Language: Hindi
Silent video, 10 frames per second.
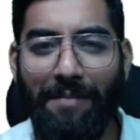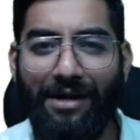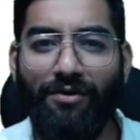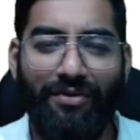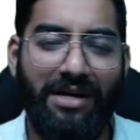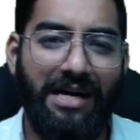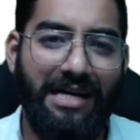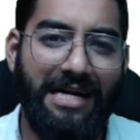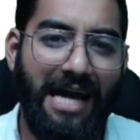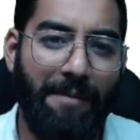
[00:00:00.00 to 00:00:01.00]
पेड ऑफ फ्री
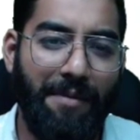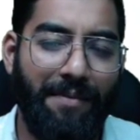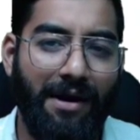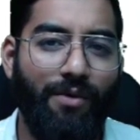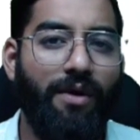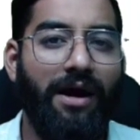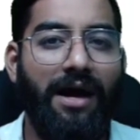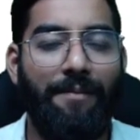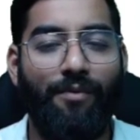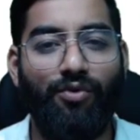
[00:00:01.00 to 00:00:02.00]
कंटेंट यहाँ पे पड़ा हुआ है
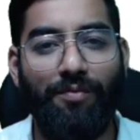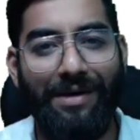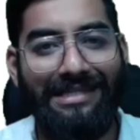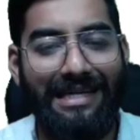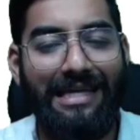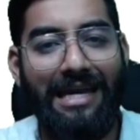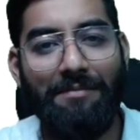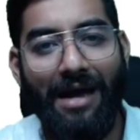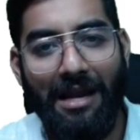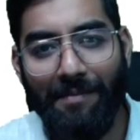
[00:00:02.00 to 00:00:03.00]
आपको यूपीएससी की तैयारी
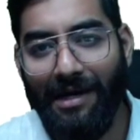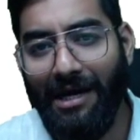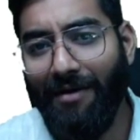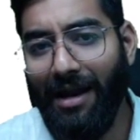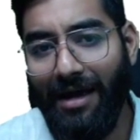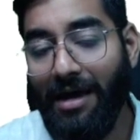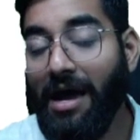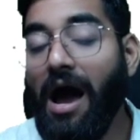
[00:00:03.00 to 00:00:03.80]
में हेल्प करने वाला है